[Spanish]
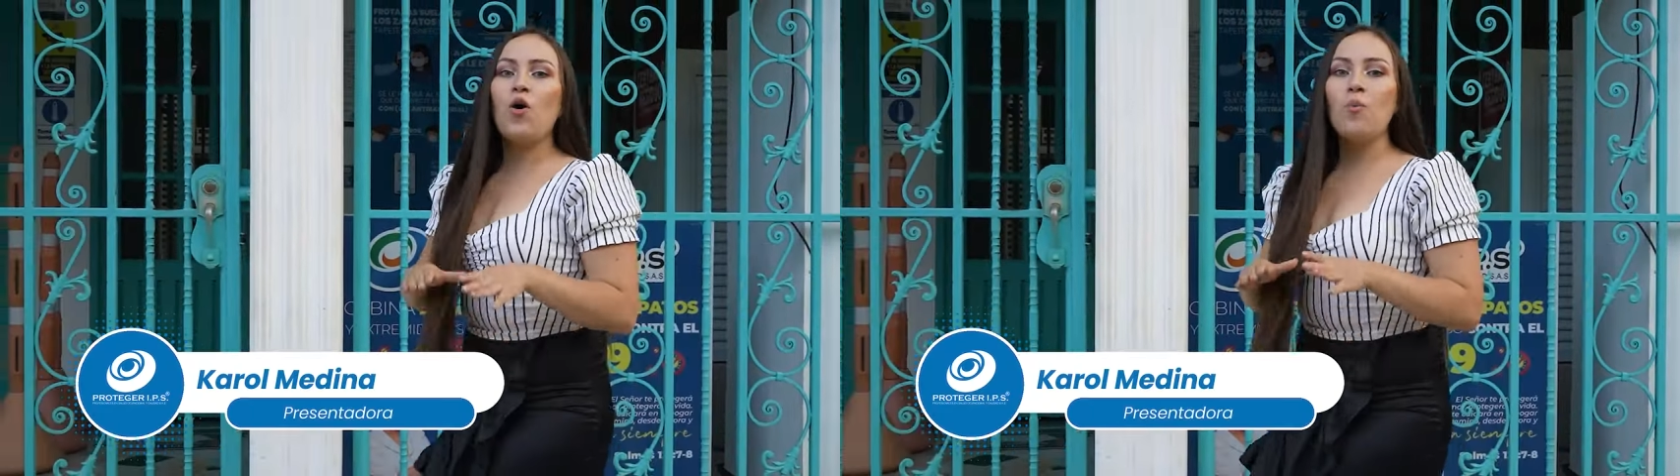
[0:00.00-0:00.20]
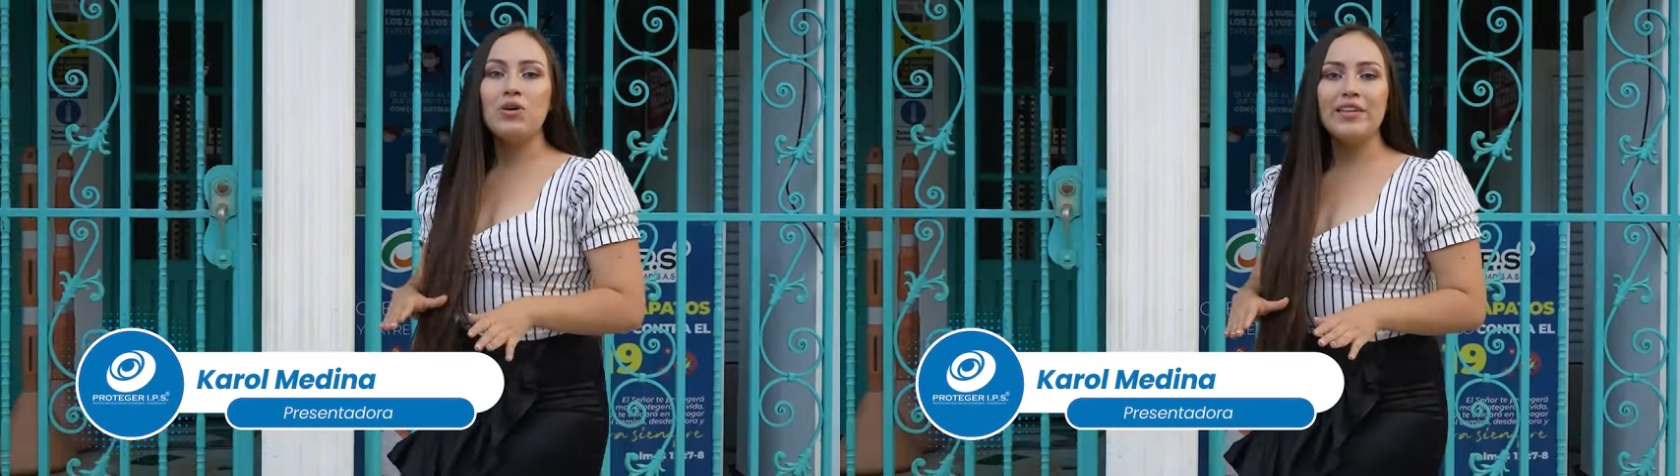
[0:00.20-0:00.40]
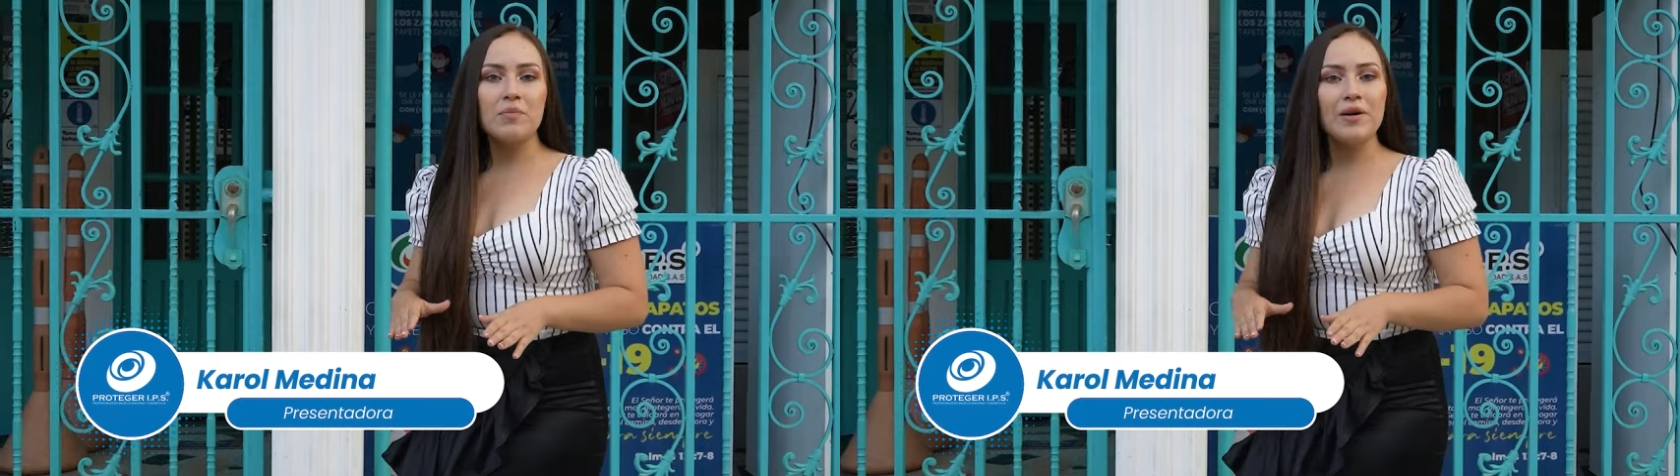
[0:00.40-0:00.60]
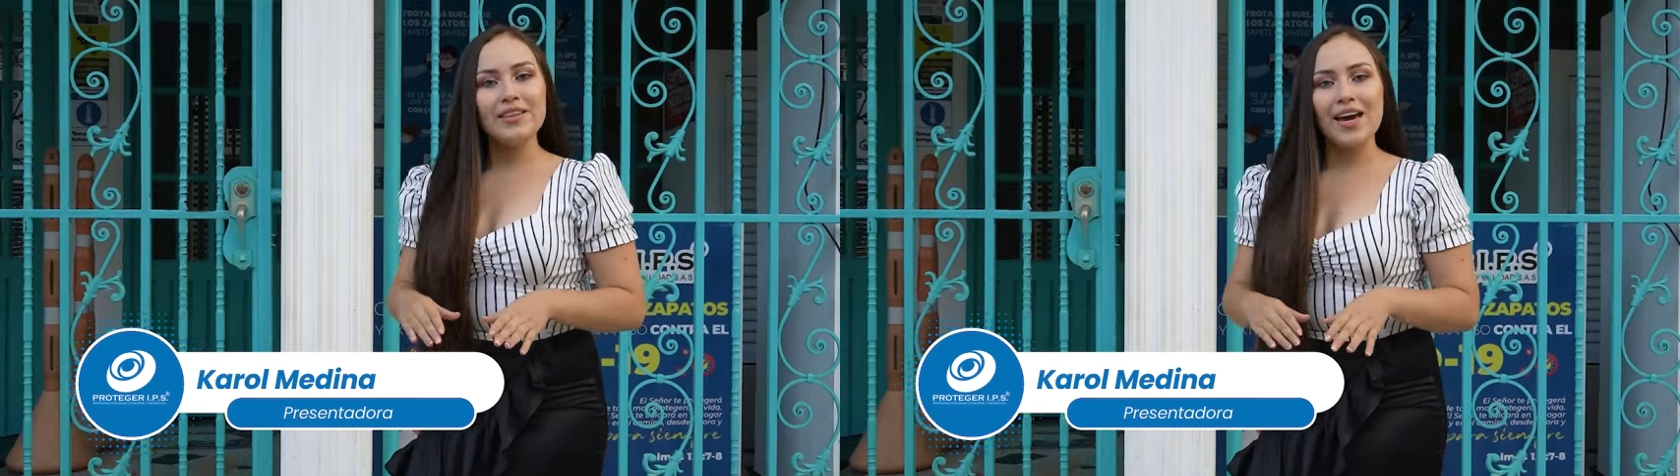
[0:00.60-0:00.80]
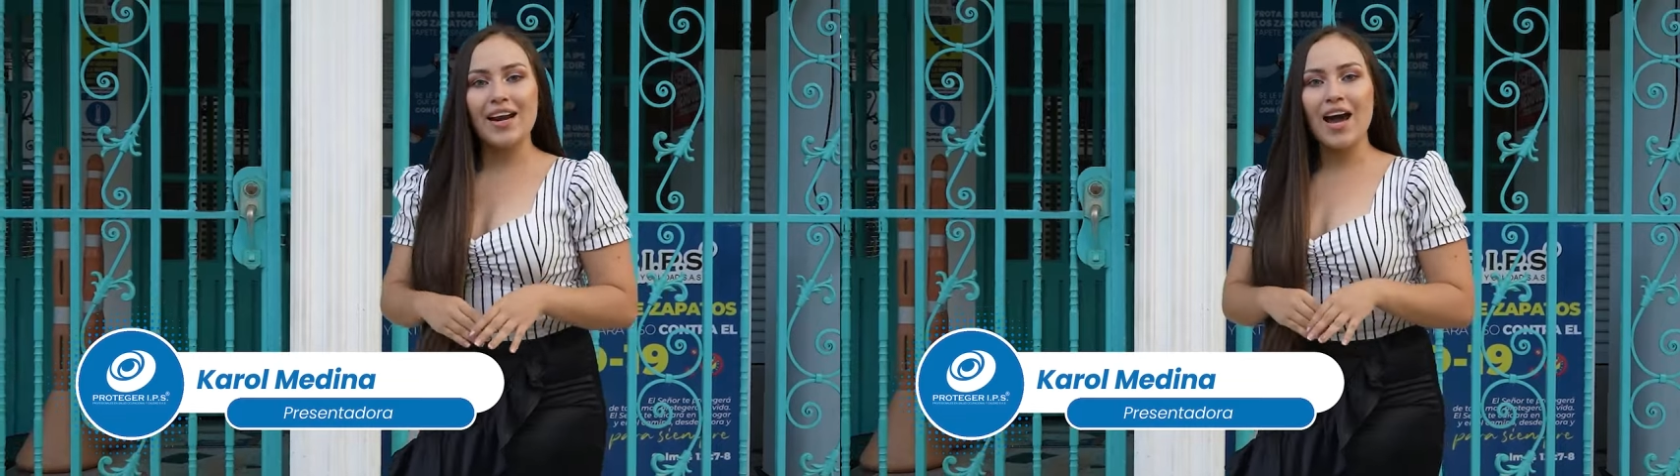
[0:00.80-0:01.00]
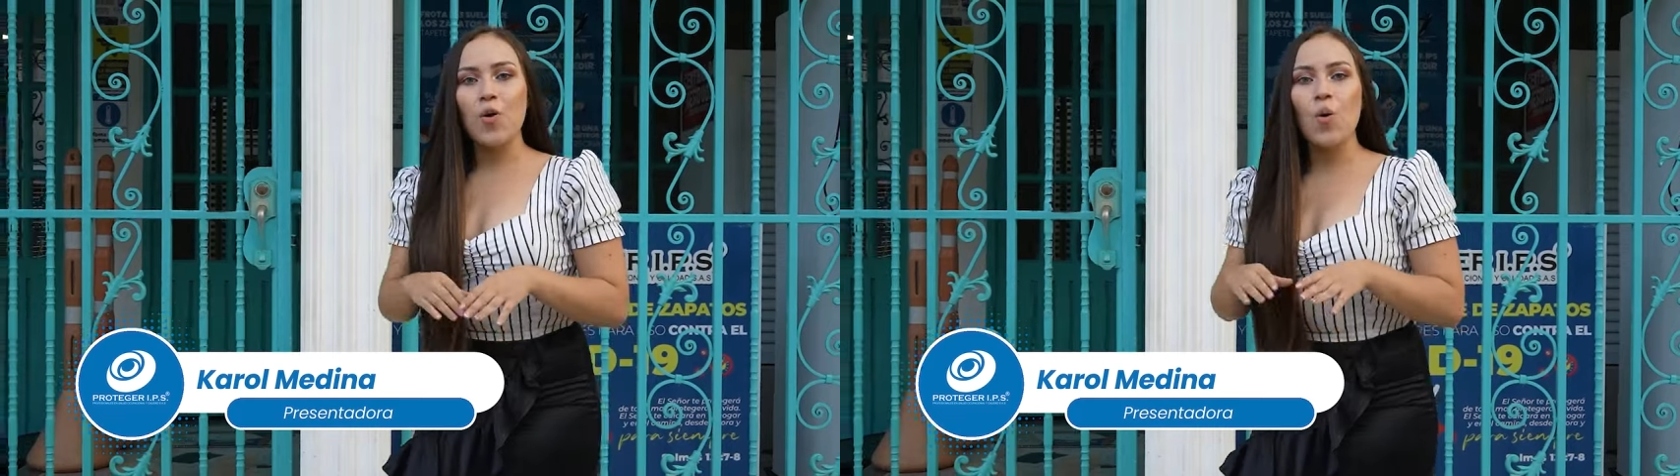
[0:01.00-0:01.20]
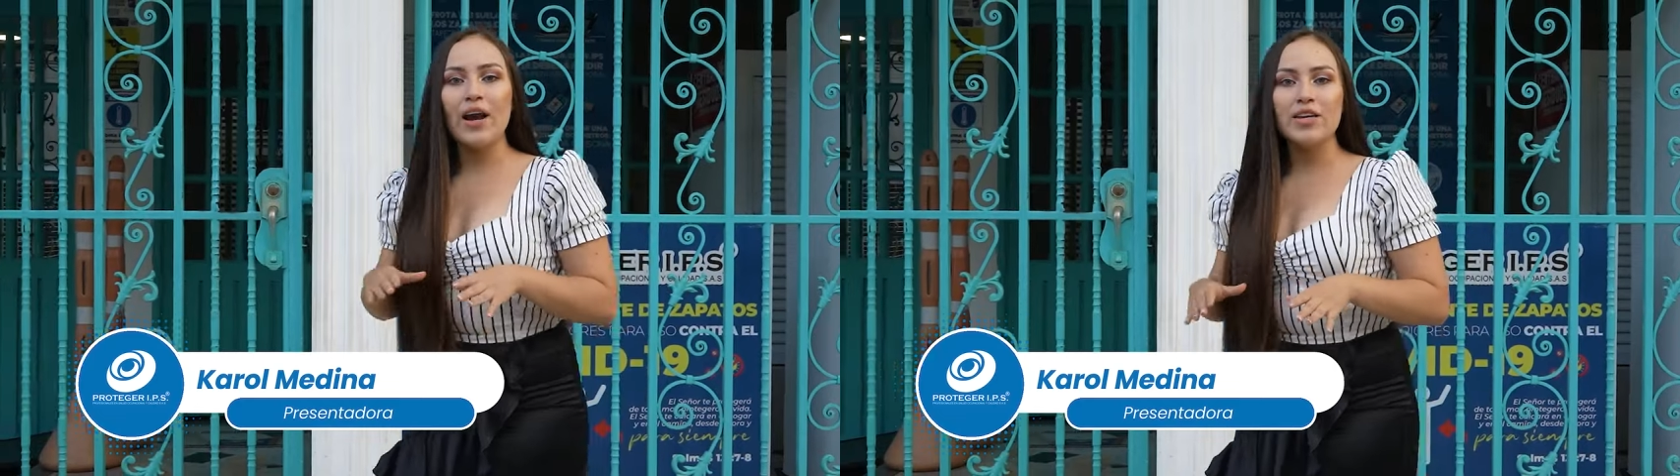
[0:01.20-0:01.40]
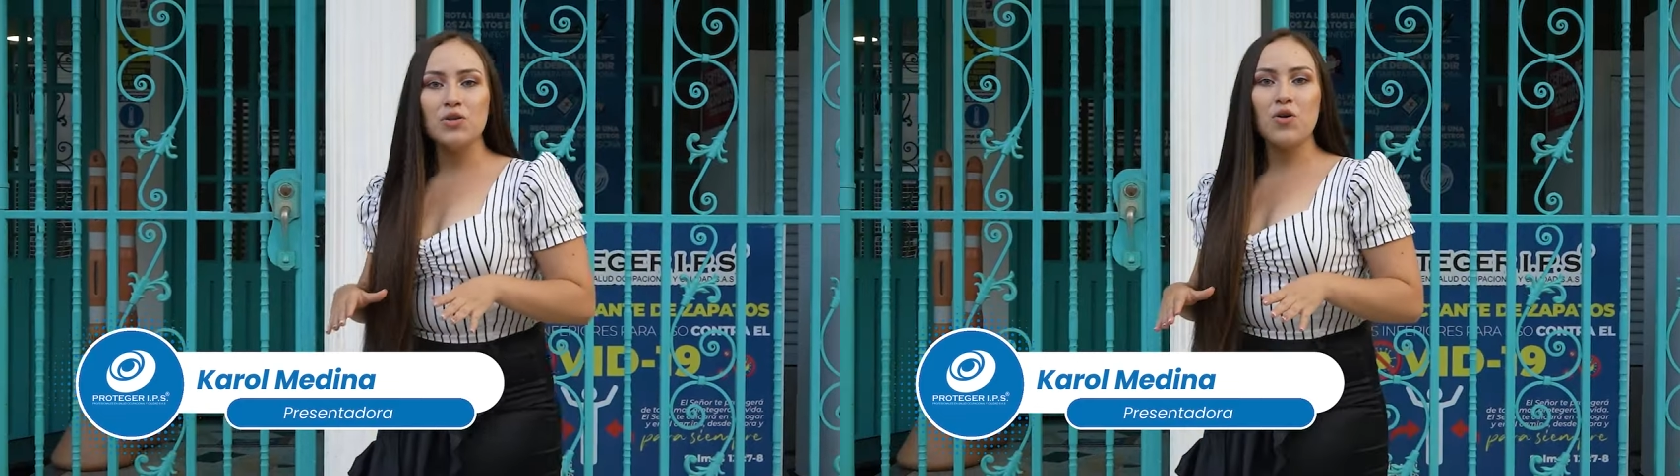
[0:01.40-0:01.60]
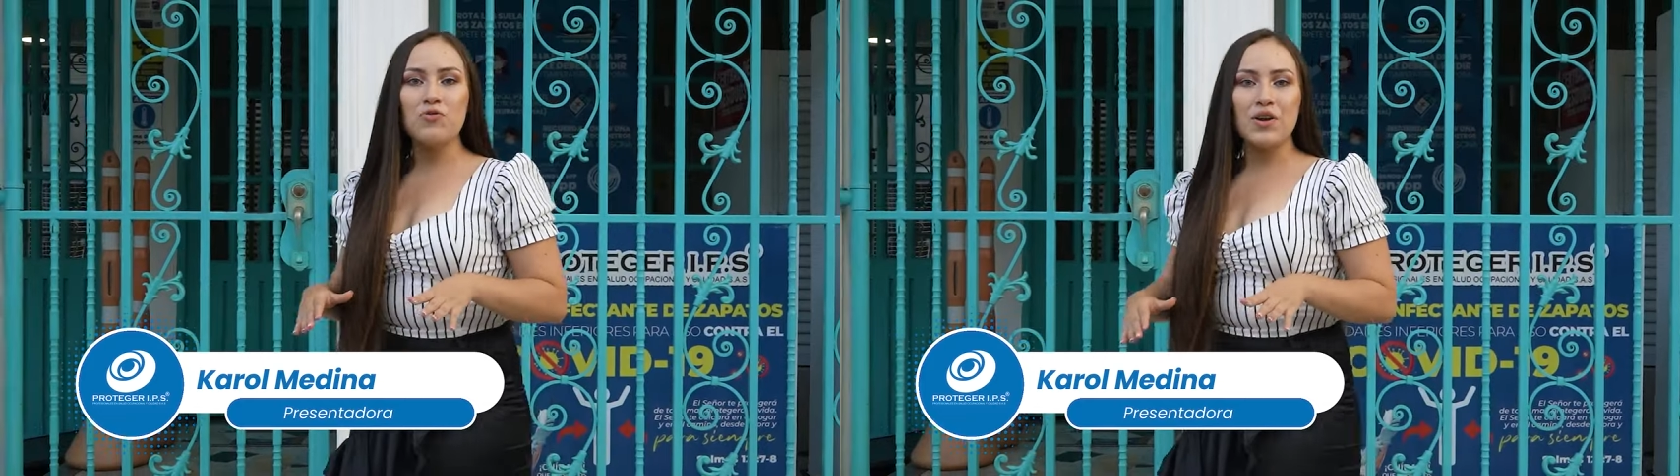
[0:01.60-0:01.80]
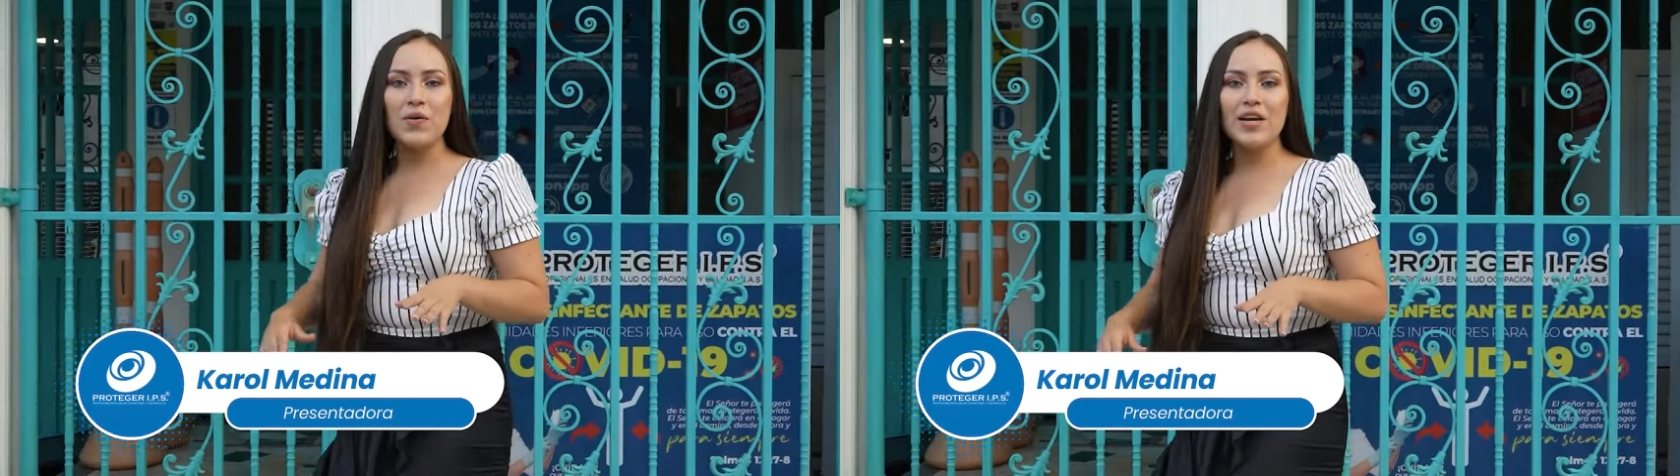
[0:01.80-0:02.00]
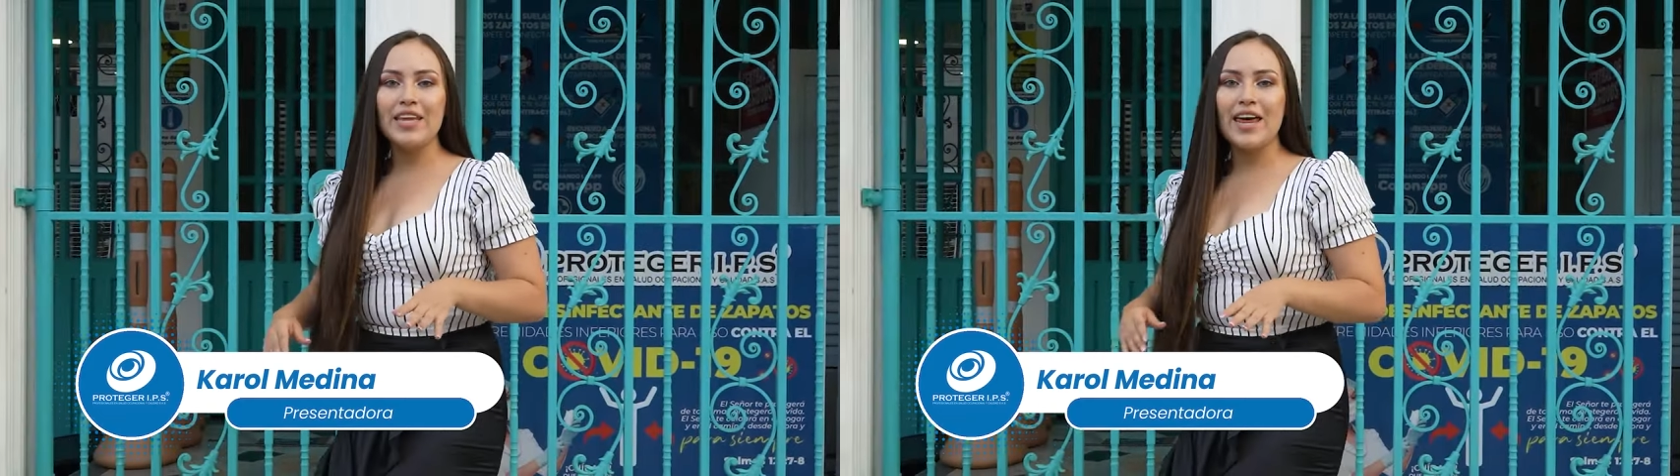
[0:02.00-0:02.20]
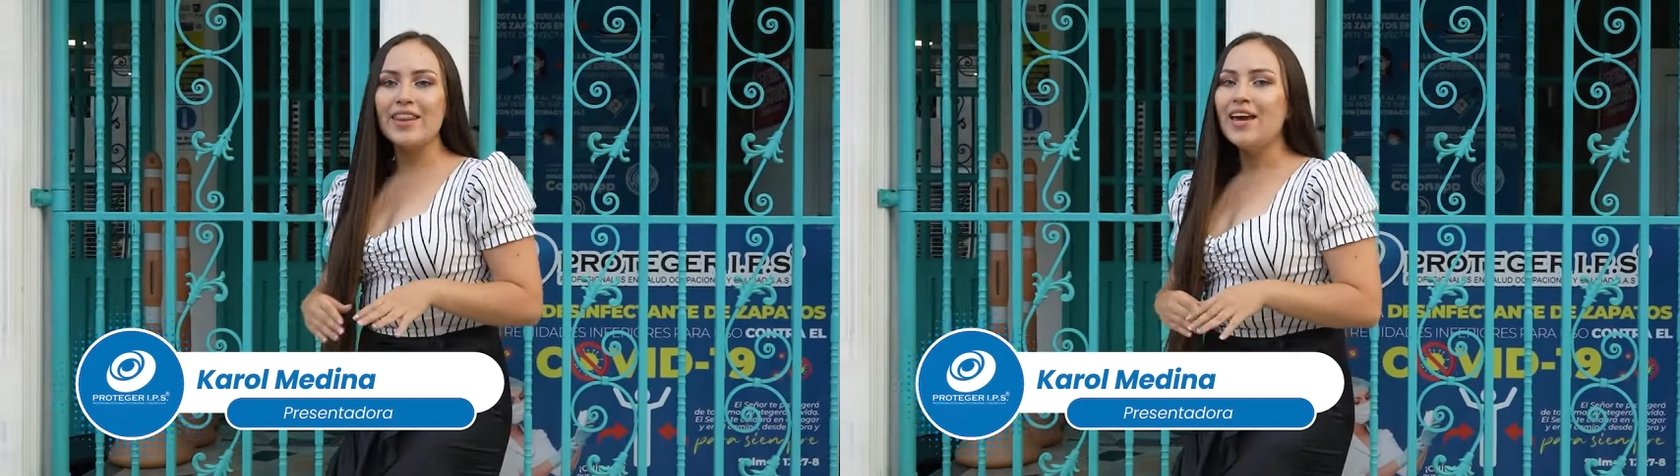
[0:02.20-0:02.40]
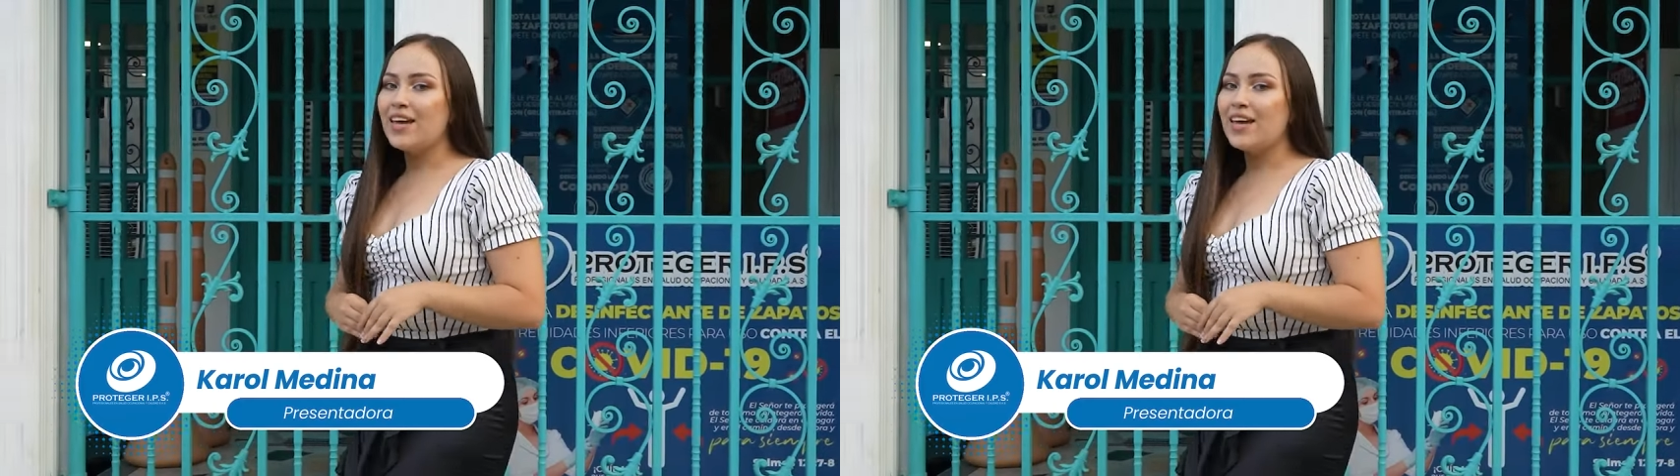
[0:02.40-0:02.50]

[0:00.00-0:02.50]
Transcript: cómo interpretarla, cuál es su confiabilidad